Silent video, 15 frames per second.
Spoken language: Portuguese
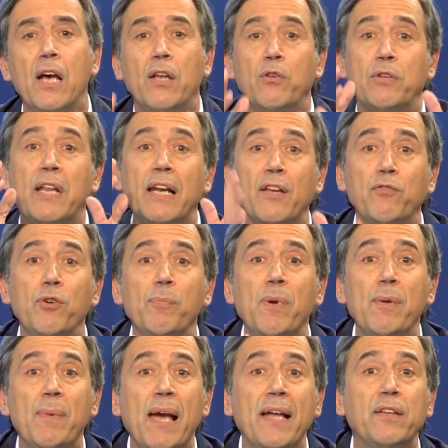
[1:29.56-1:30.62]
Delação
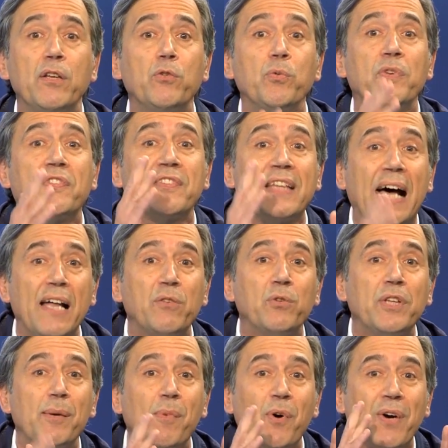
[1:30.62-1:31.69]
premiada é de um Estado
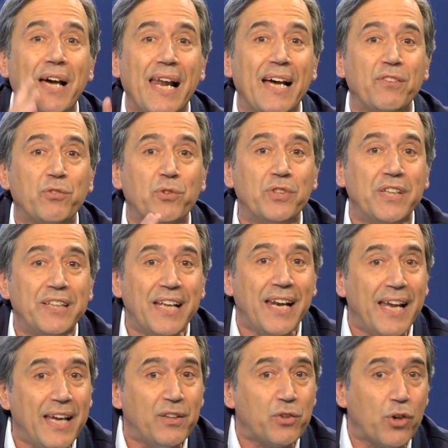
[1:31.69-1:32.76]
democrático de
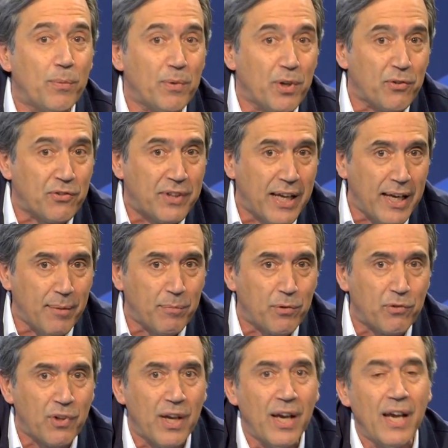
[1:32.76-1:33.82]
direito, como nós
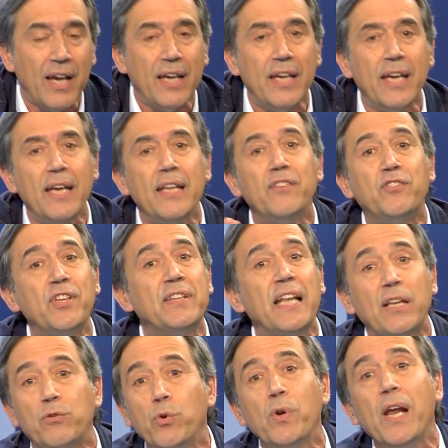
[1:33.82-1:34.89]
temos, e
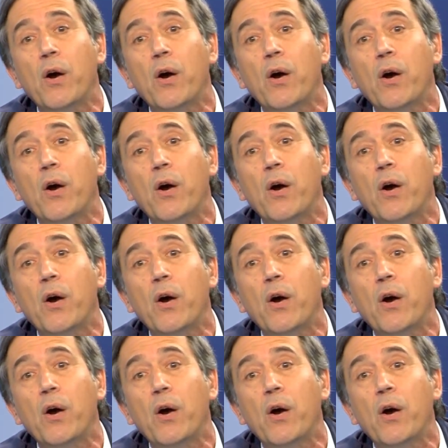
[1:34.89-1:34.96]
ditadura é